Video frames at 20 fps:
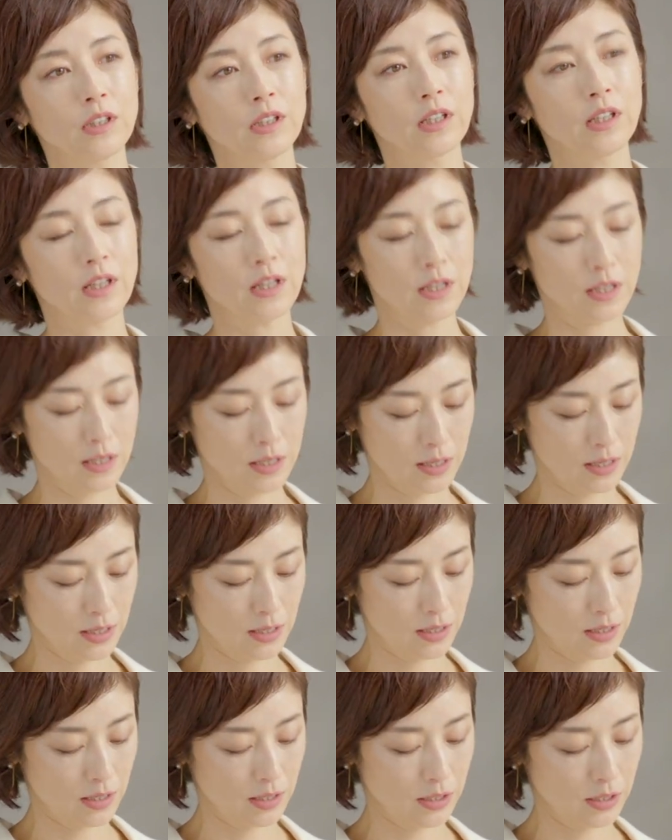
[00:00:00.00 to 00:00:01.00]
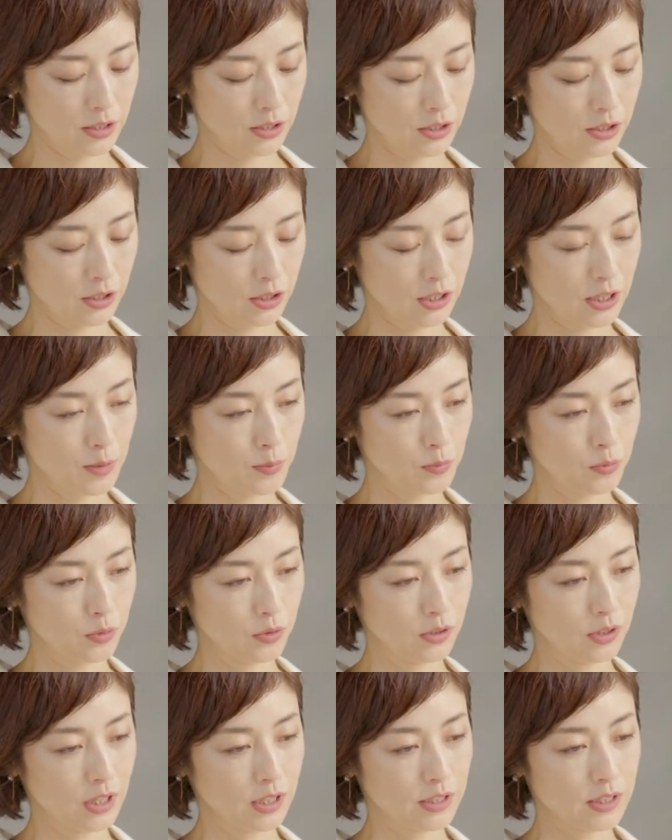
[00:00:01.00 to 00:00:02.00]
えー、
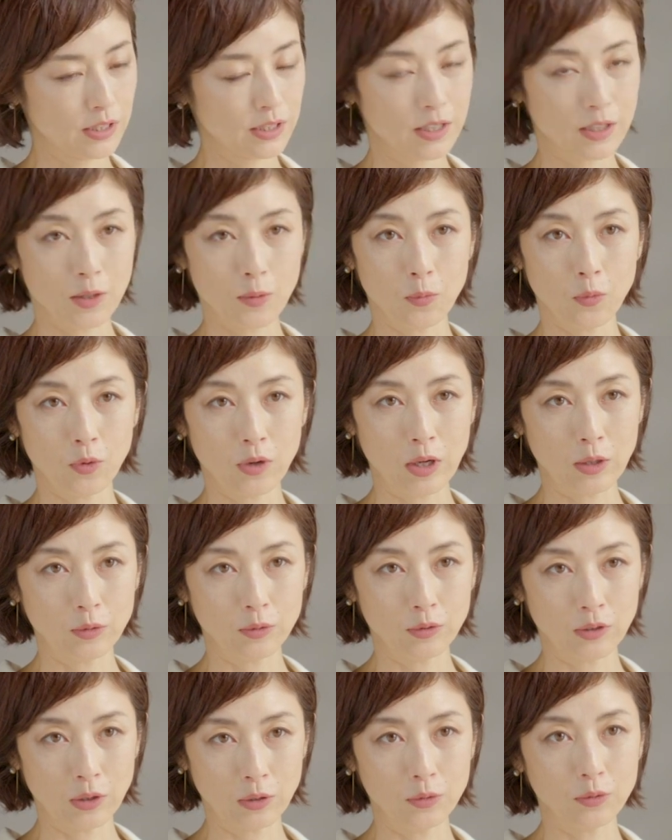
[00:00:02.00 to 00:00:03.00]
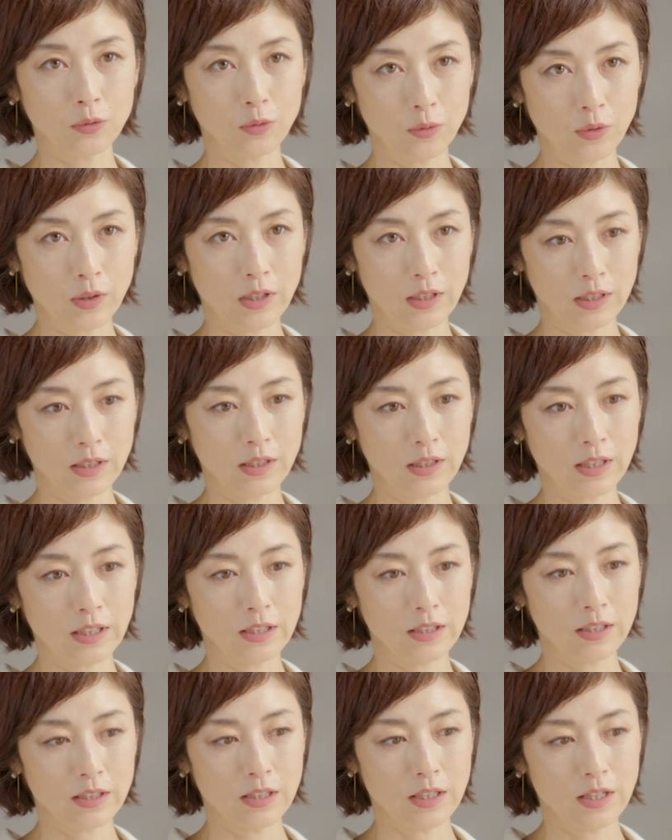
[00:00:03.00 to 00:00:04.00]
CM に出させてもらうっていうのはや
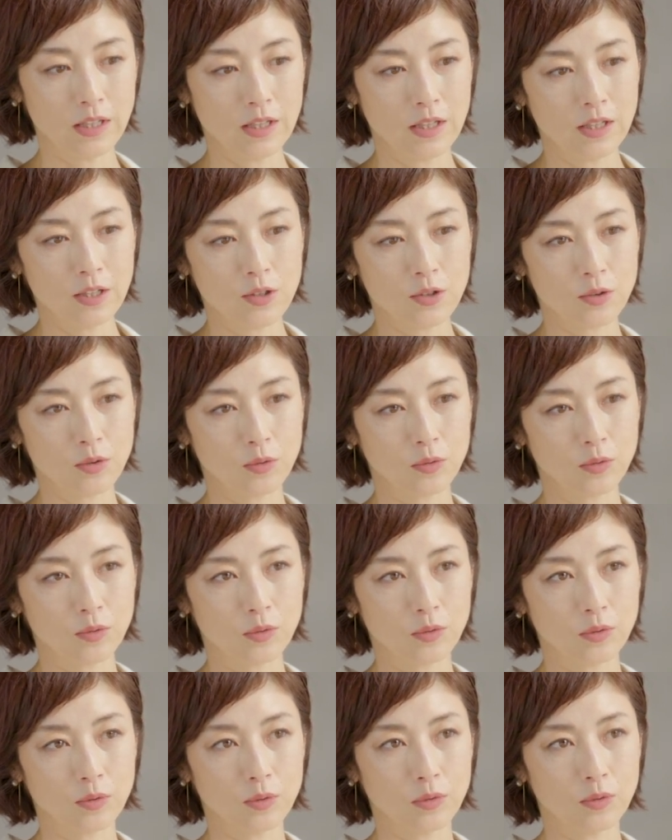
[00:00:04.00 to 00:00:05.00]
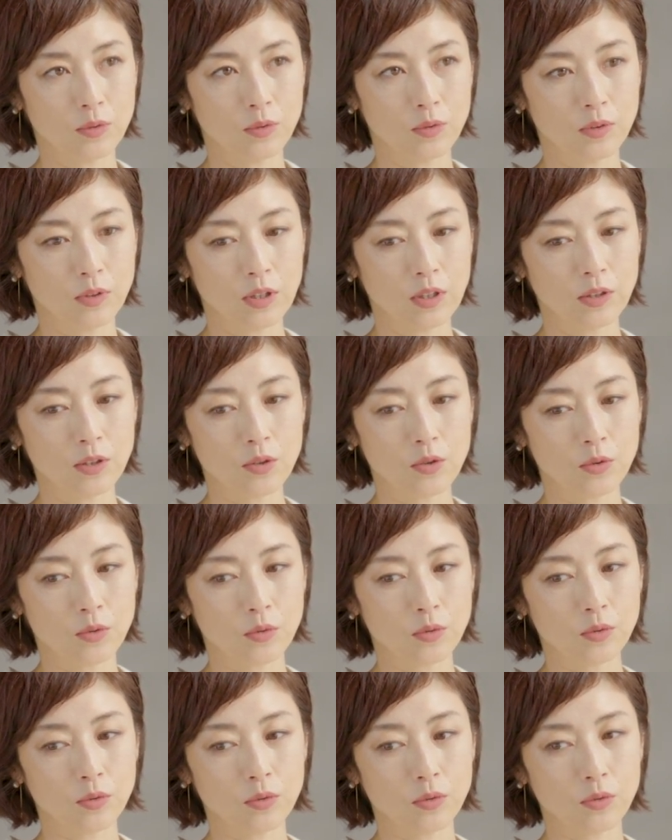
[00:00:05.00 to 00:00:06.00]
はりその何で
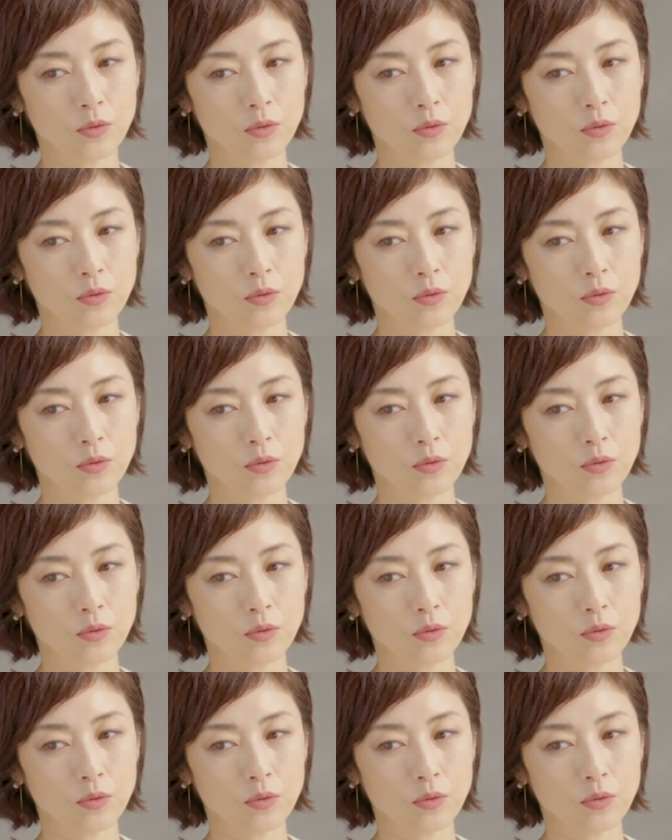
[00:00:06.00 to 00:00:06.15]
しょう